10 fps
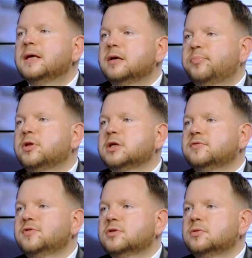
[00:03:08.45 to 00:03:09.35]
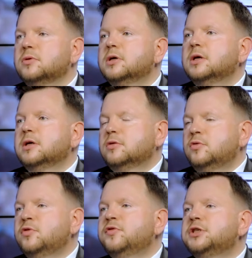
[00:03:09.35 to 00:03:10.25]
e, po nazwisku.
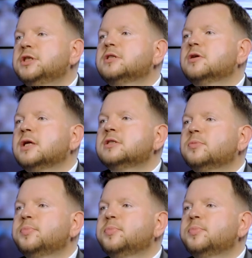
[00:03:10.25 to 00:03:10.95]
Umówić się z doradcą